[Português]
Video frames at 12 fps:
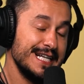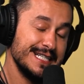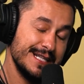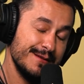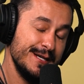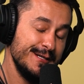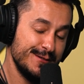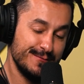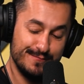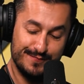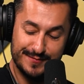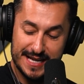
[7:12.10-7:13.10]
Exatamente.
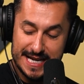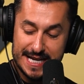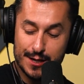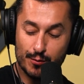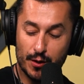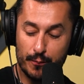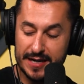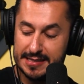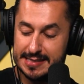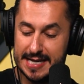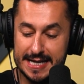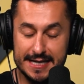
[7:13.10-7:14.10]
então o que eu
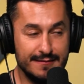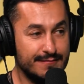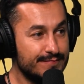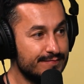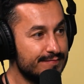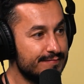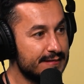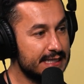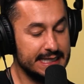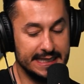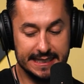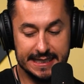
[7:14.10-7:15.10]
pensei?
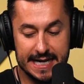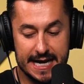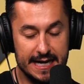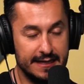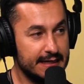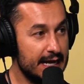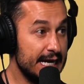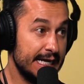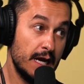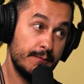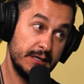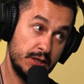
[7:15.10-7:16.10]
Cara,
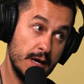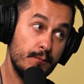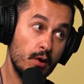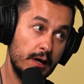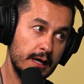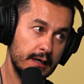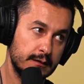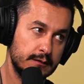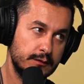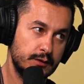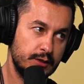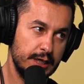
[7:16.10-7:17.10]
naquela época tinha pouca,
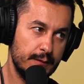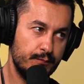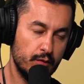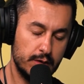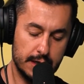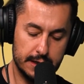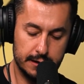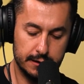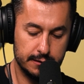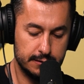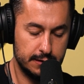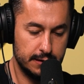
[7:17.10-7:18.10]
tinha
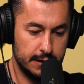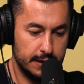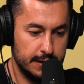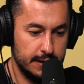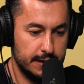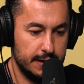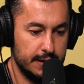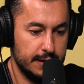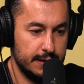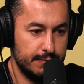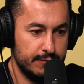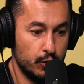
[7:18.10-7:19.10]
pouca é,
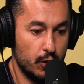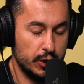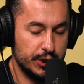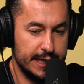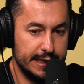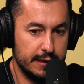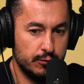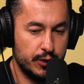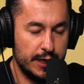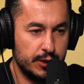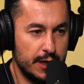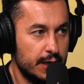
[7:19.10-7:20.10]
é, loja ainda do
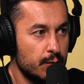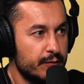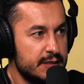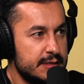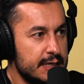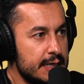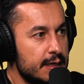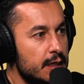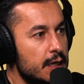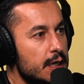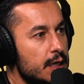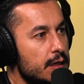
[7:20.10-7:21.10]
Shake Shack. Eu pensei,
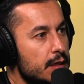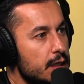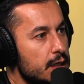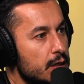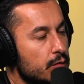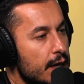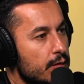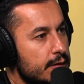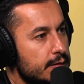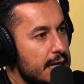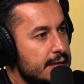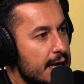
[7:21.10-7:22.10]
eu quero
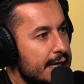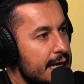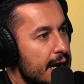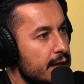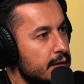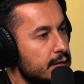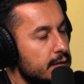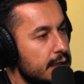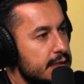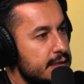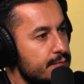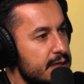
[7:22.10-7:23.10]
tentar criar
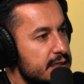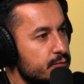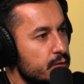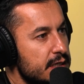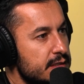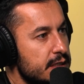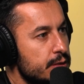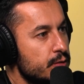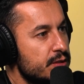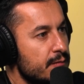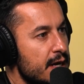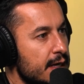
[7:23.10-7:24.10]
esse mesmo desejo
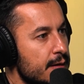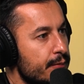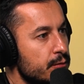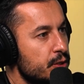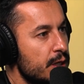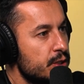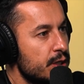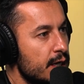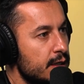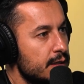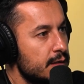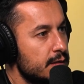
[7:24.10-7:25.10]
de marca pelo Shake Shack.